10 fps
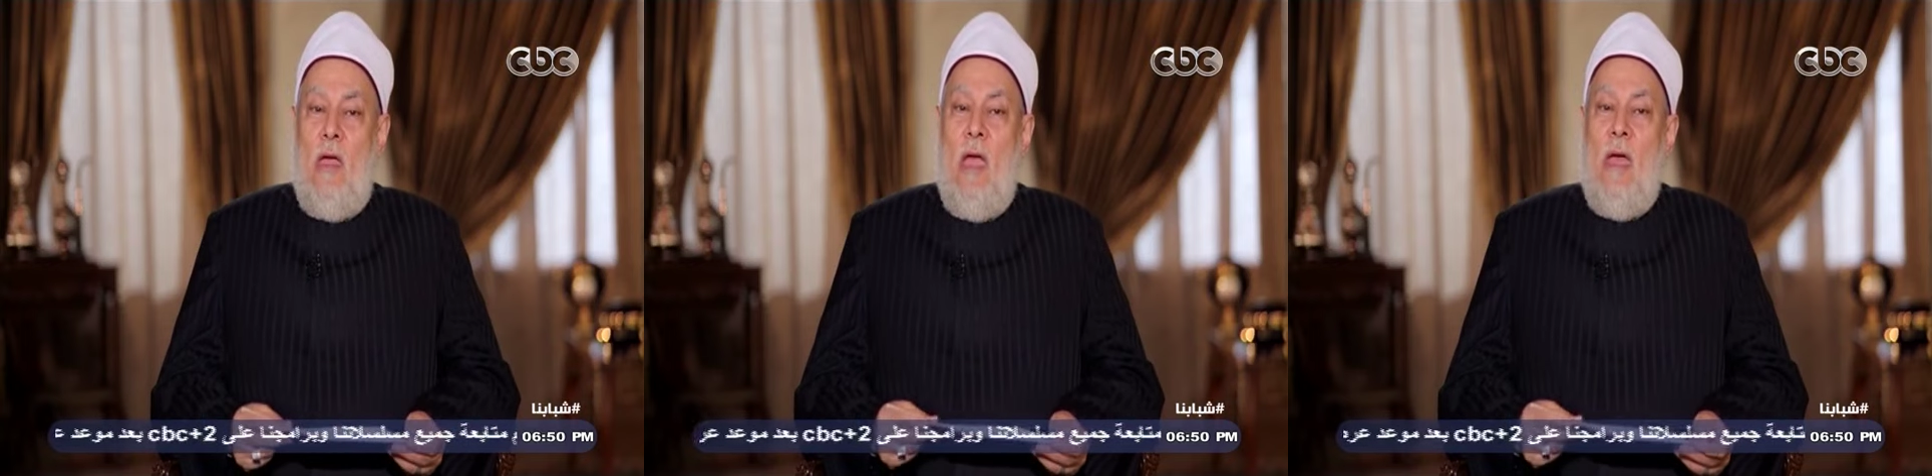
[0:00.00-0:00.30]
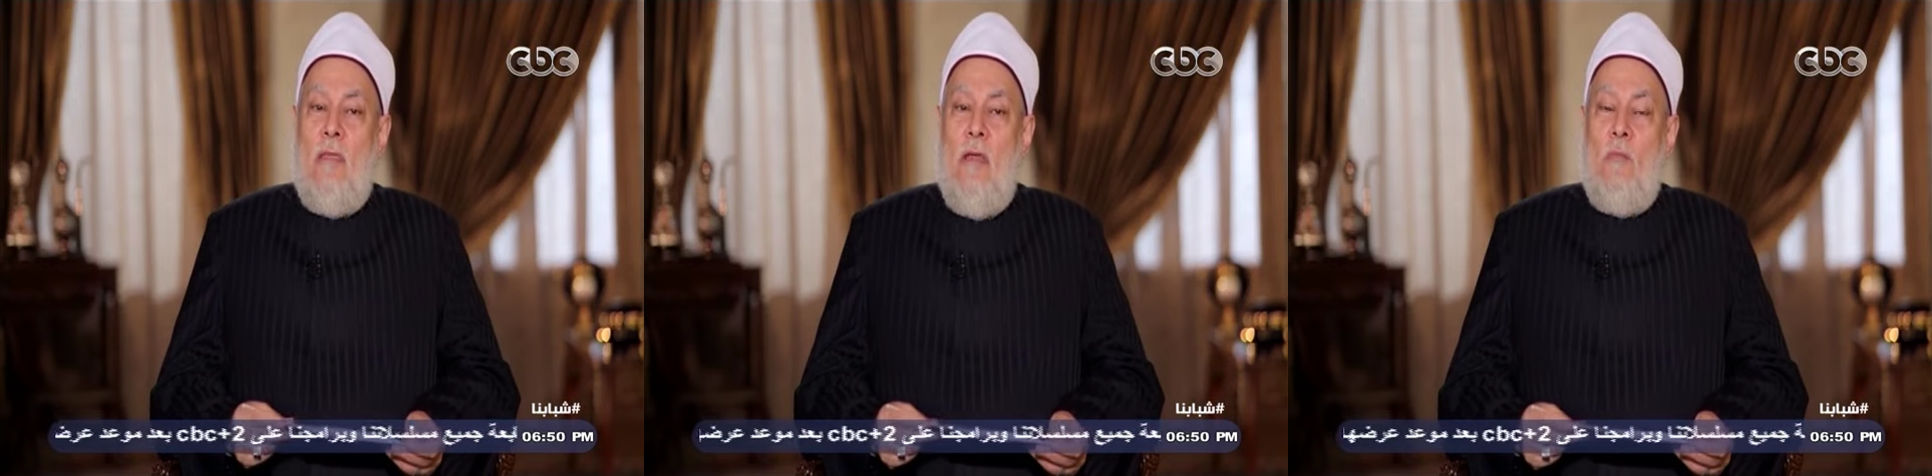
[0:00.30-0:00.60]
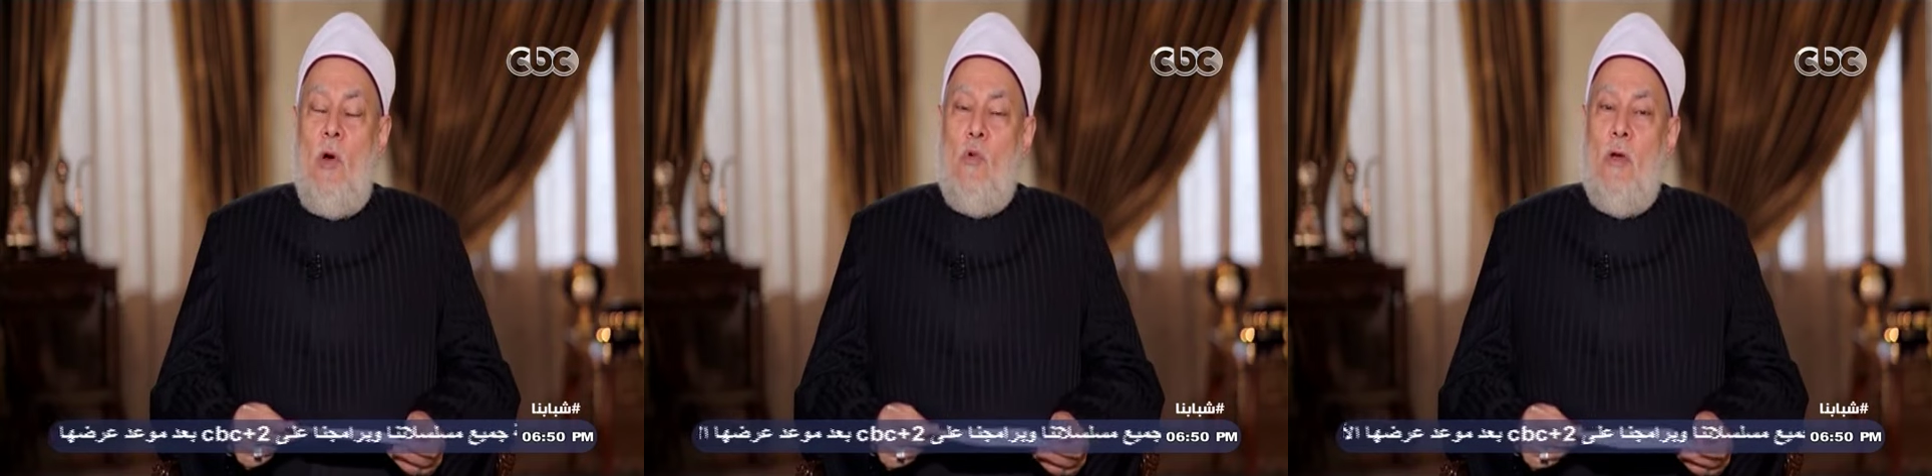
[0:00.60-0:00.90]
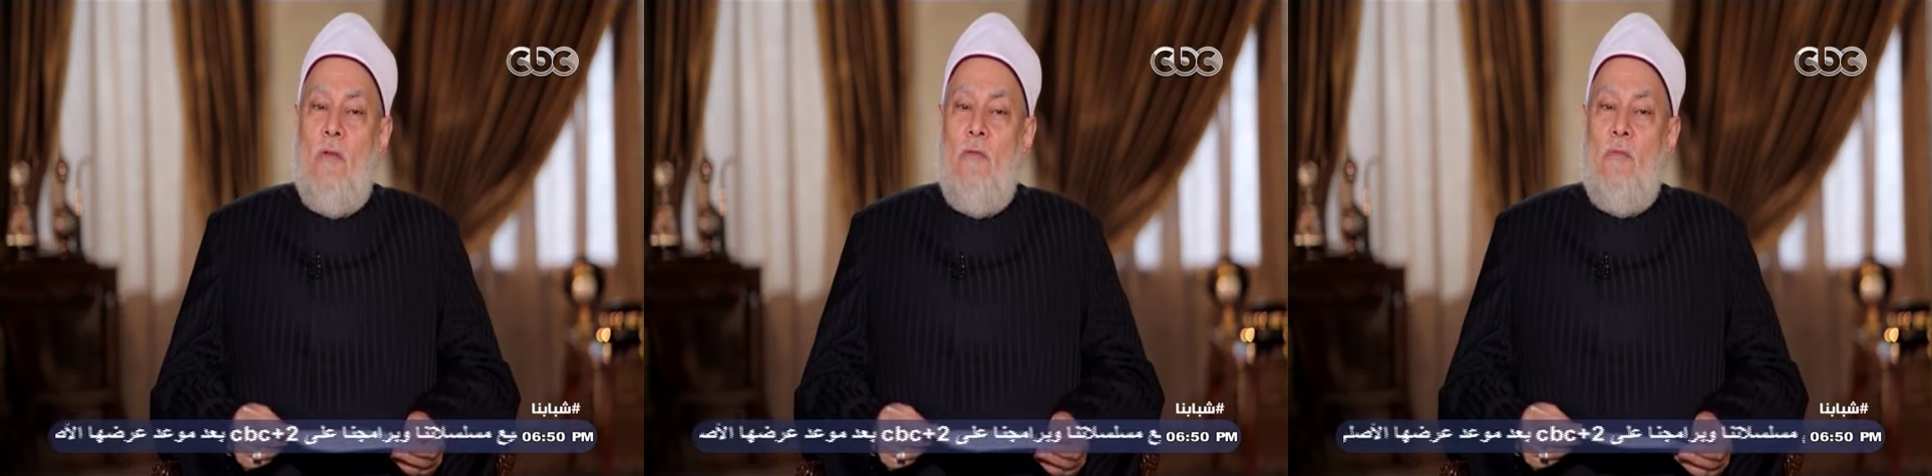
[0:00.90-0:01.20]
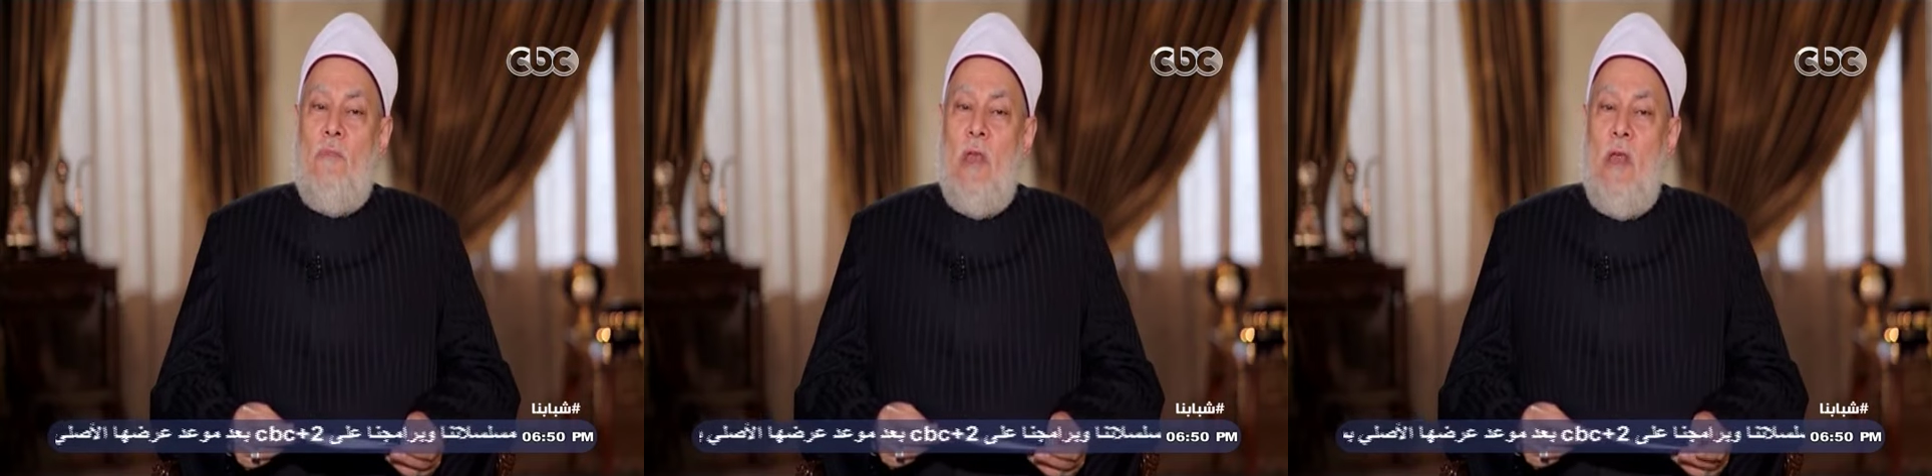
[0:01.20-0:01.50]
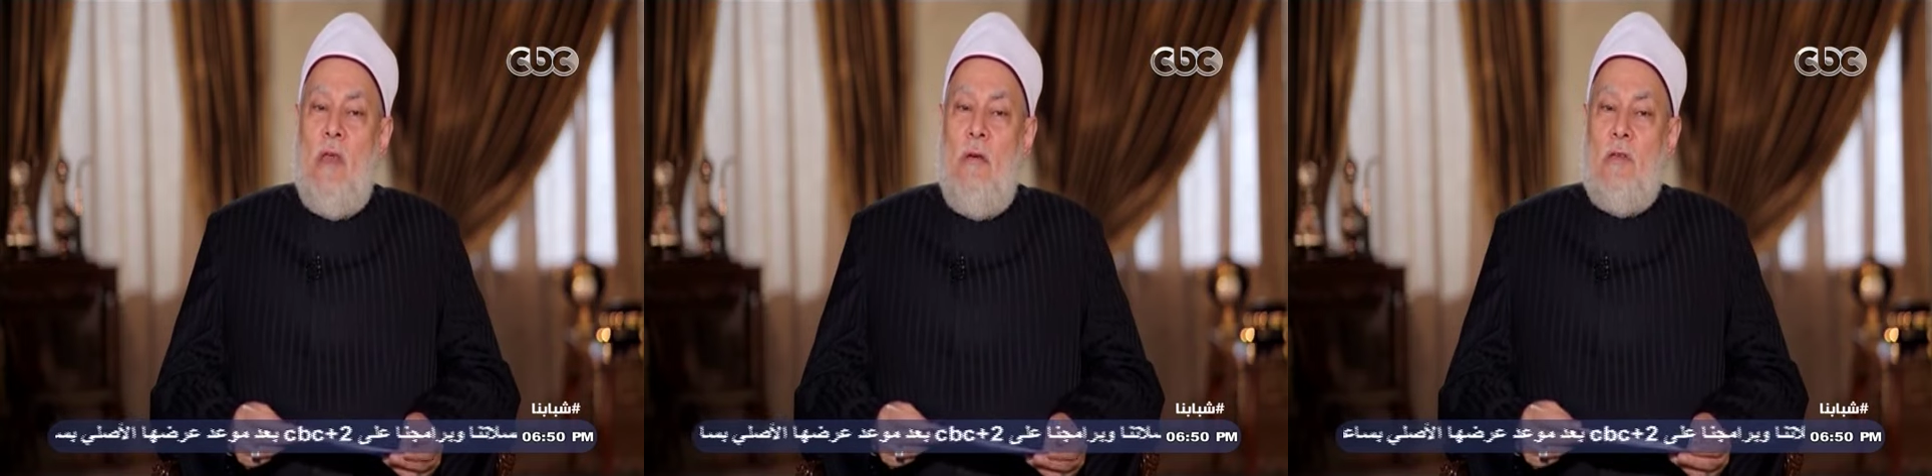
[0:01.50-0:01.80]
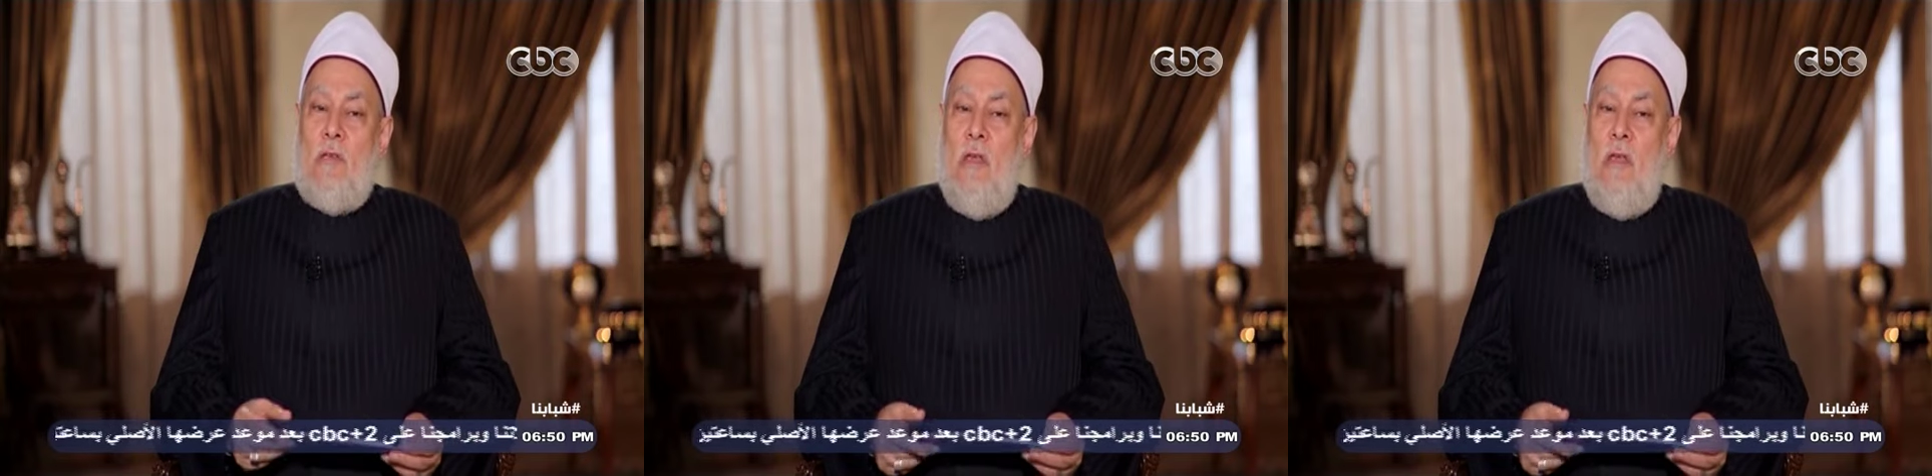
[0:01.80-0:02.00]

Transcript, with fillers: هذا الموقف من النبي